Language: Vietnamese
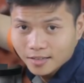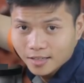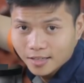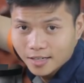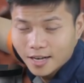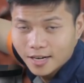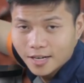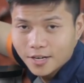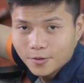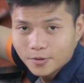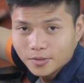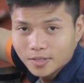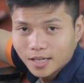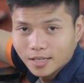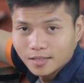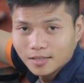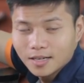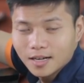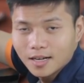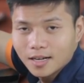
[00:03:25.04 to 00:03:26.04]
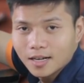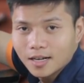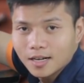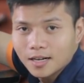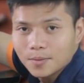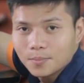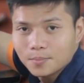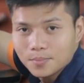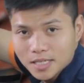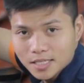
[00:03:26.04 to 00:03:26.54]
thì để điều chỉnh uh,
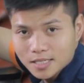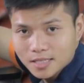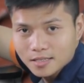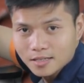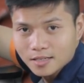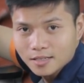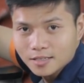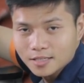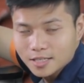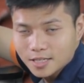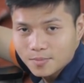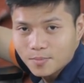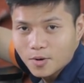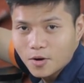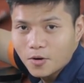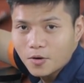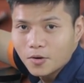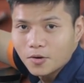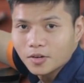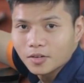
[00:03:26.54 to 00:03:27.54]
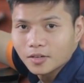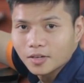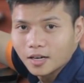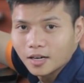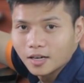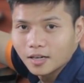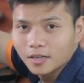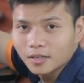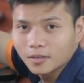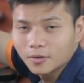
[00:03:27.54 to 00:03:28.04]
ờ, mix treble uh,
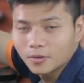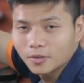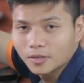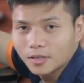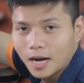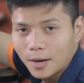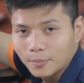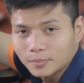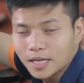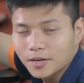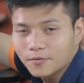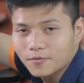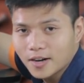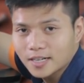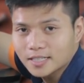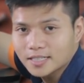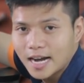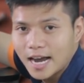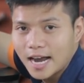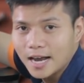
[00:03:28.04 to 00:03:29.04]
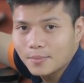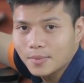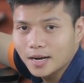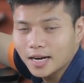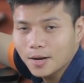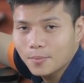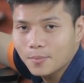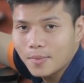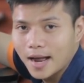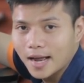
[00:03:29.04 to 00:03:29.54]
ờ, âm thanh phát ra mà
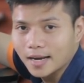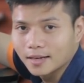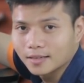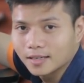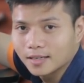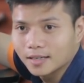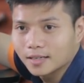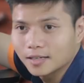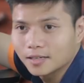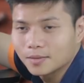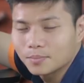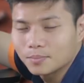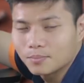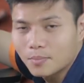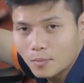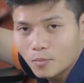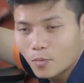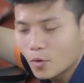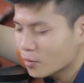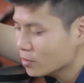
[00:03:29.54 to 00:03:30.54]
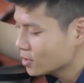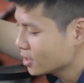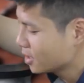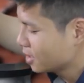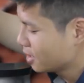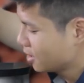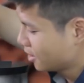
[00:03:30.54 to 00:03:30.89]
các bạn uh, mong muốn